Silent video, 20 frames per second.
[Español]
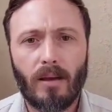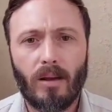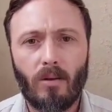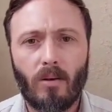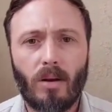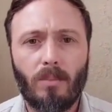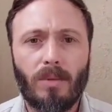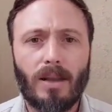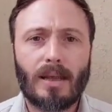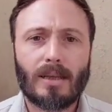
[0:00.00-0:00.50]

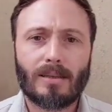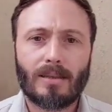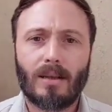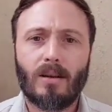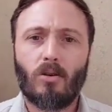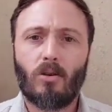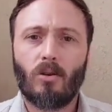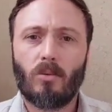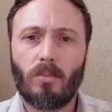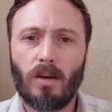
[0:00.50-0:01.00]
los
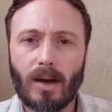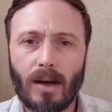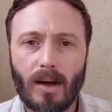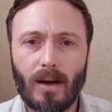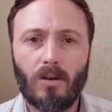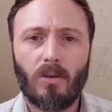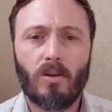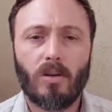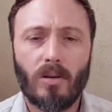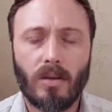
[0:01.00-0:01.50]
amenazaron con
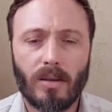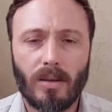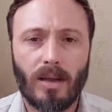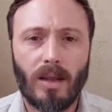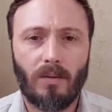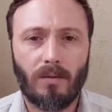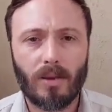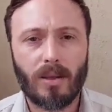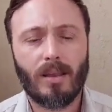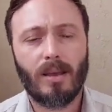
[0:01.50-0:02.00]
bajarlos
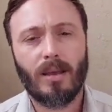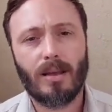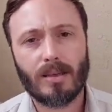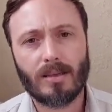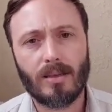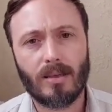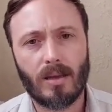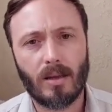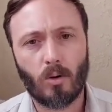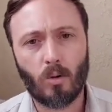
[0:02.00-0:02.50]
de la fiesta de la
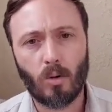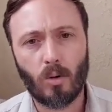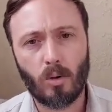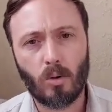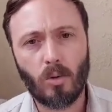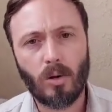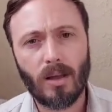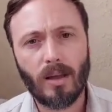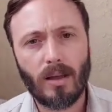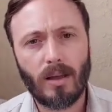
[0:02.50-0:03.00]

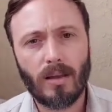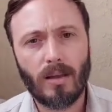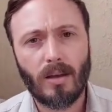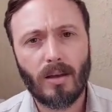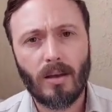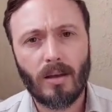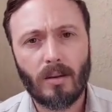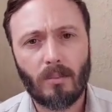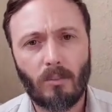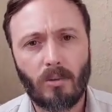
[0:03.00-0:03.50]
citricultura
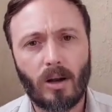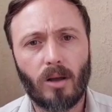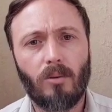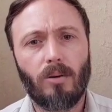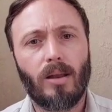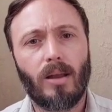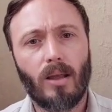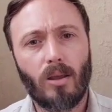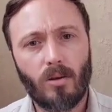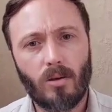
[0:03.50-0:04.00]
por
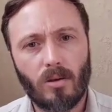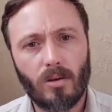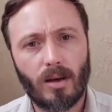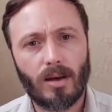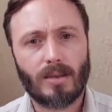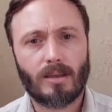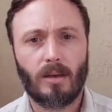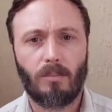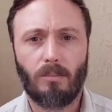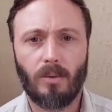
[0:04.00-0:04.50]
haber ido
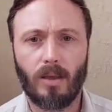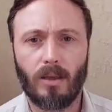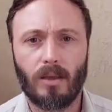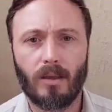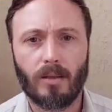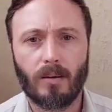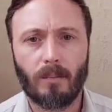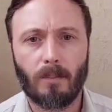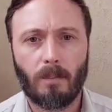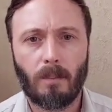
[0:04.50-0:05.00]
a esa
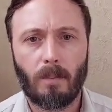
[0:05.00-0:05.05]
peña.